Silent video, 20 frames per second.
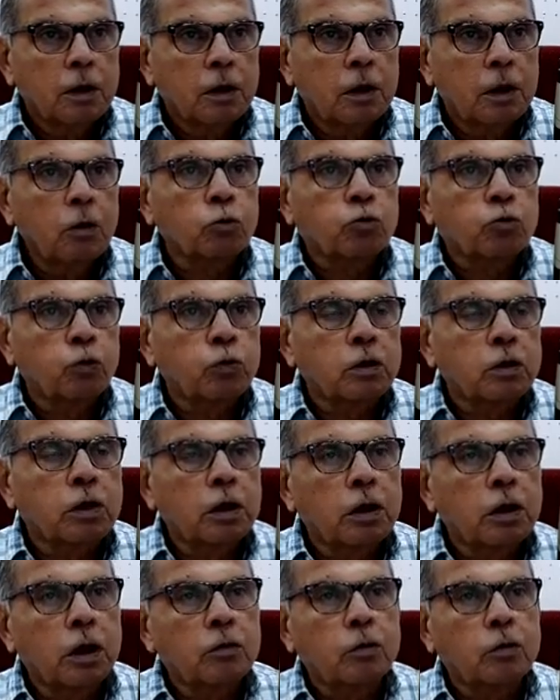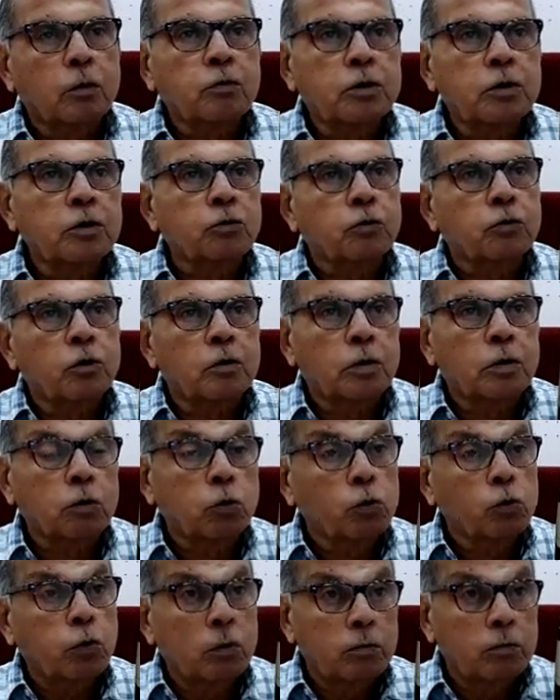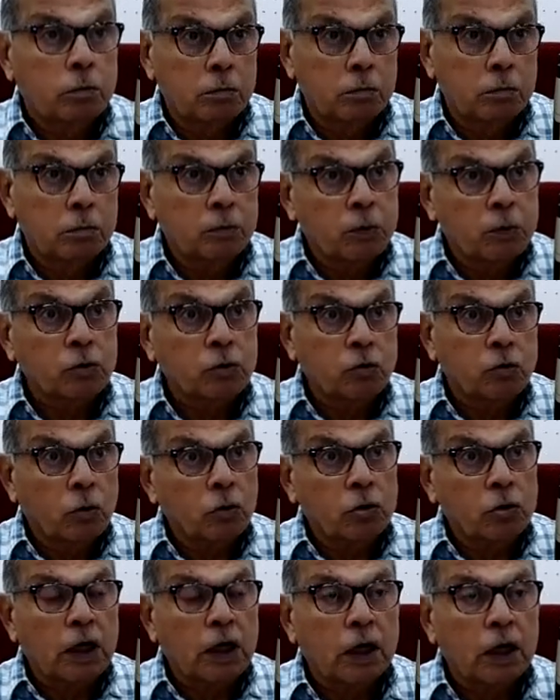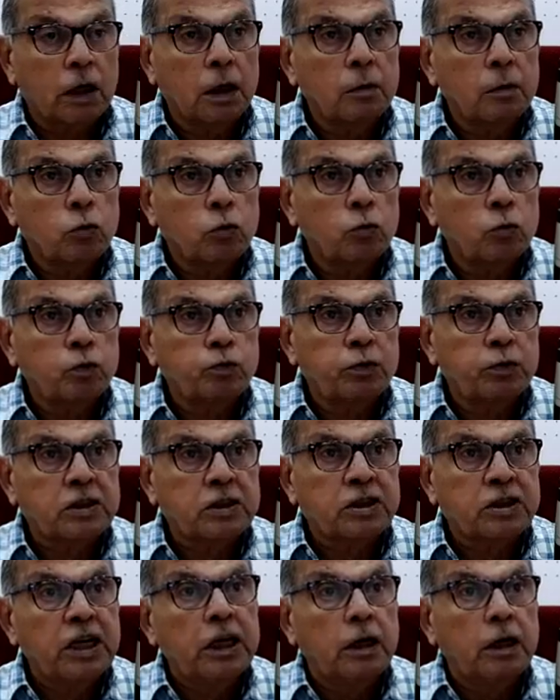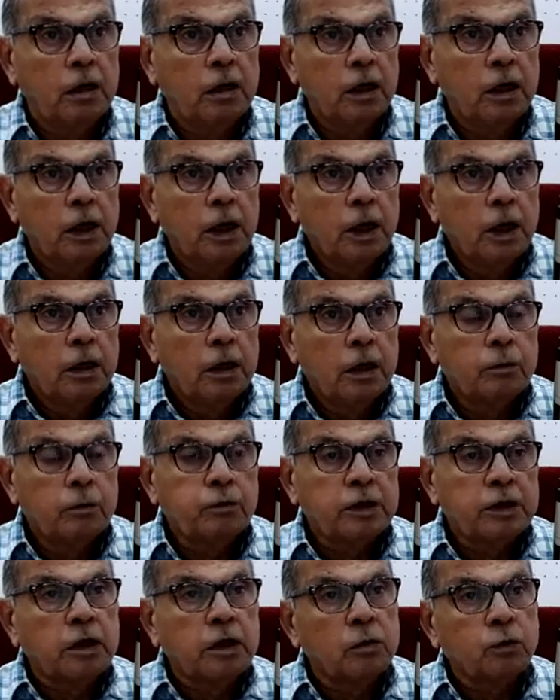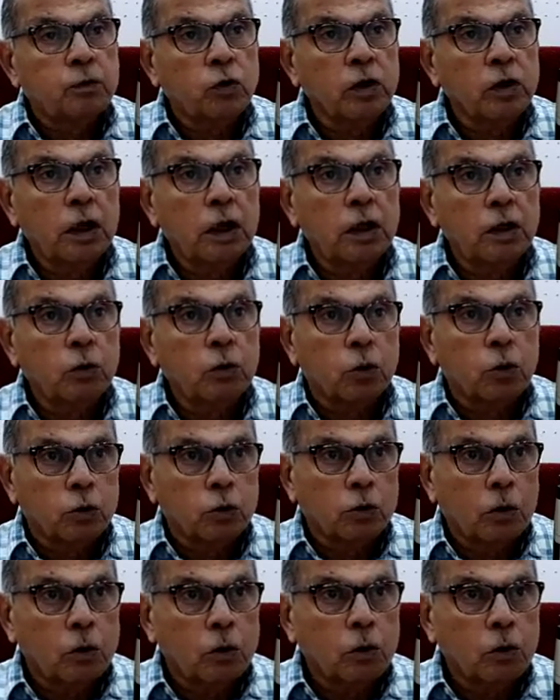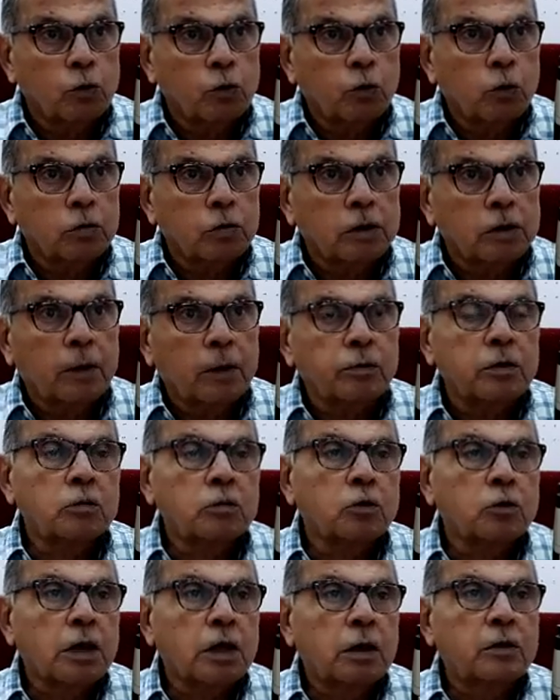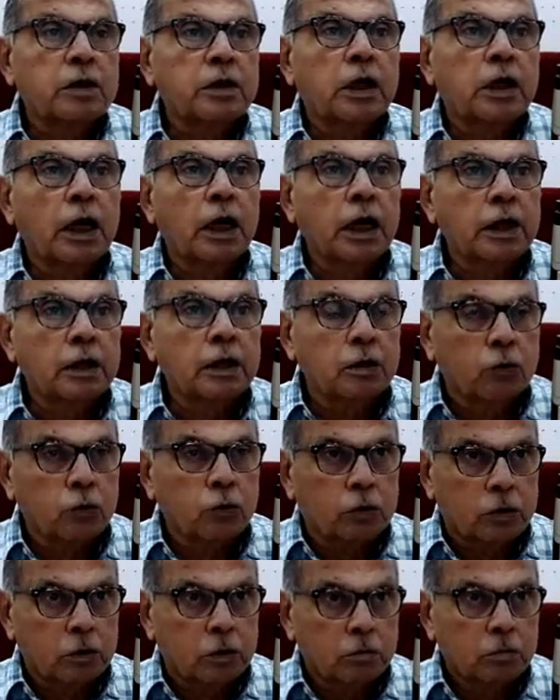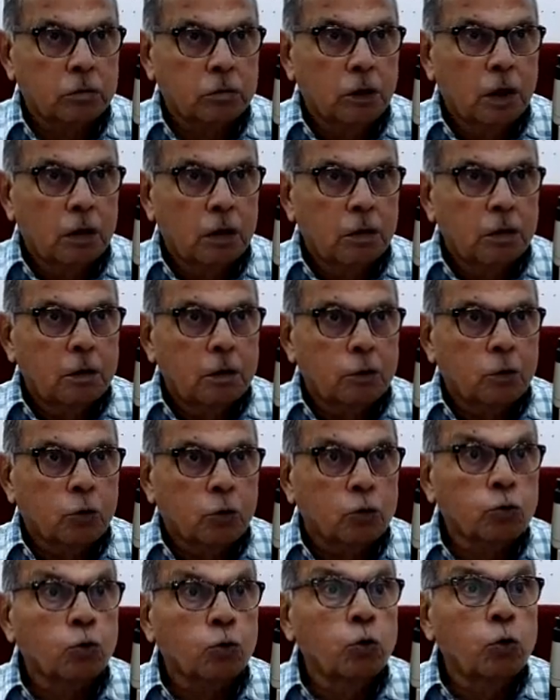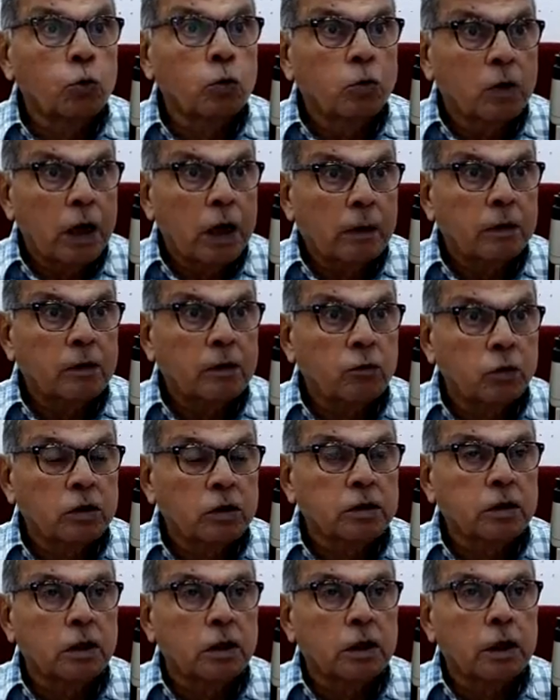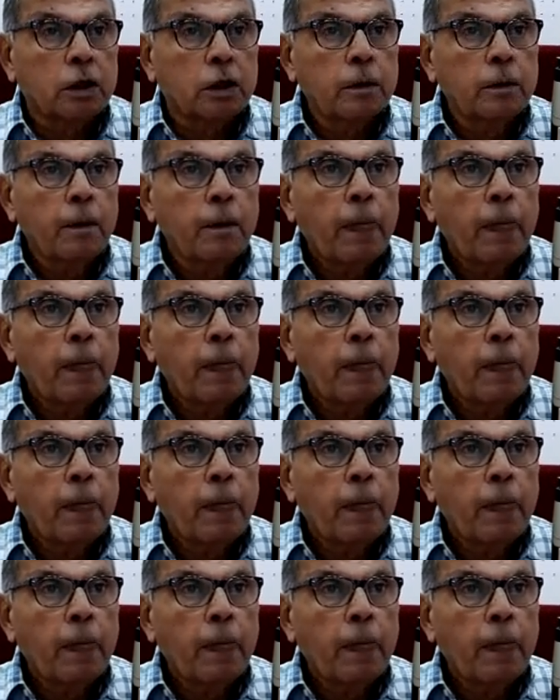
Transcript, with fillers: কি অসুবিধে এইসব জিনিসগুলো মানে খুব বিপজ্জনক জায়গা খুব পিছিল পিছলে পড়ে গেলেই হলো তখন কেউ বলবো যে আপনি মশাই আমাদের গালাগালি করছেন নজরুল একবার বলেছিলেন